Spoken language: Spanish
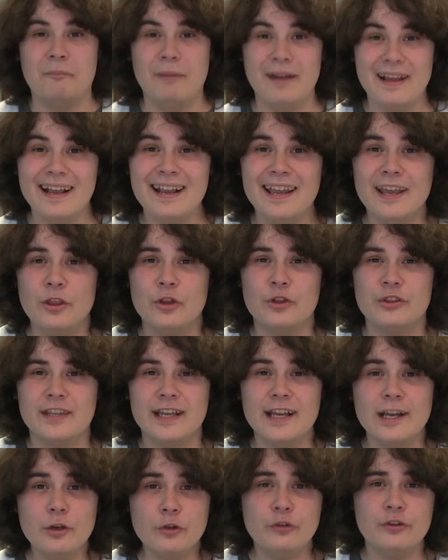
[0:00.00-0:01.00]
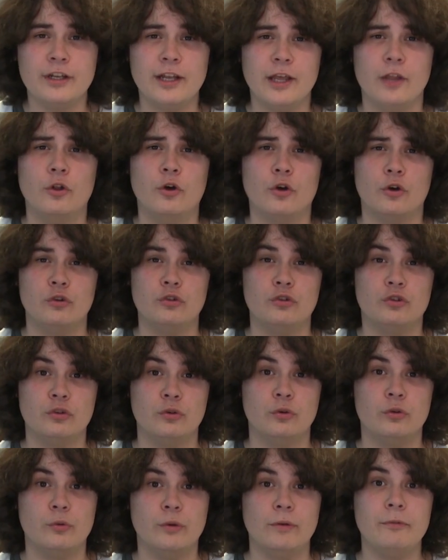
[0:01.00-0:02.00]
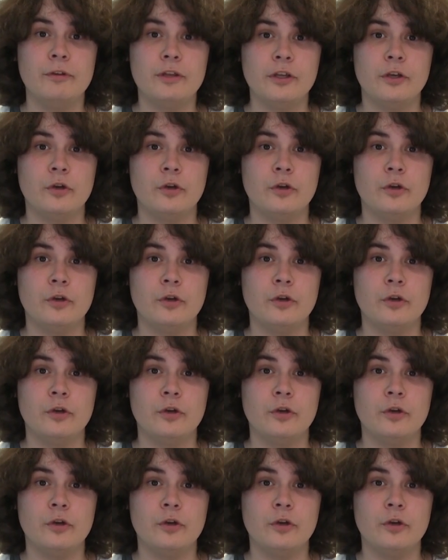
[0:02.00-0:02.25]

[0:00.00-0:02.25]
Bran quedó tan alucinado con su nuevo